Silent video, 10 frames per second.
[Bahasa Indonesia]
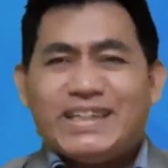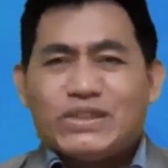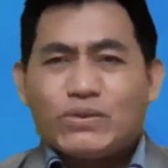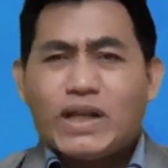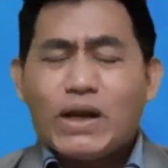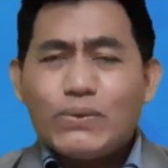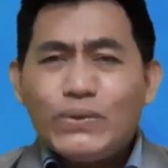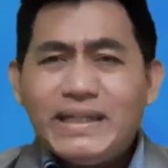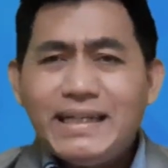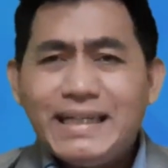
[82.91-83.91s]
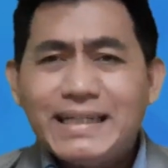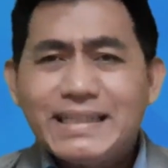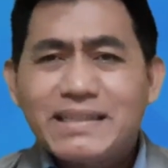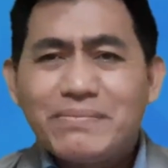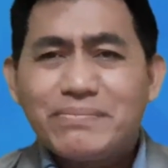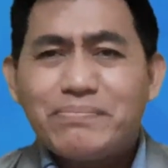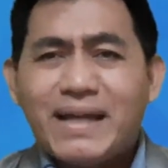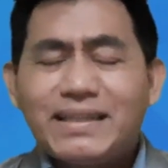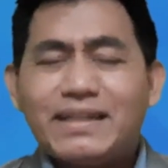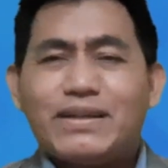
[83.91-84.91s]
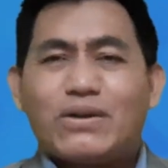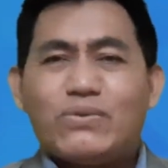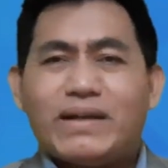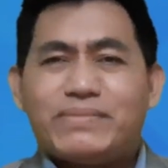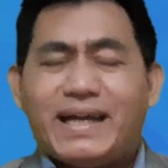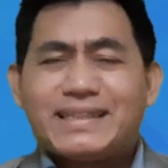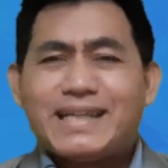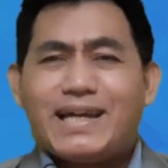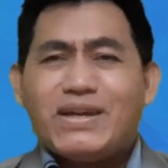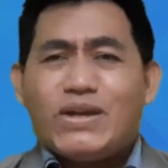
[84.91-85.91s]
Saudaraku, ini kesempatan yang luar biasa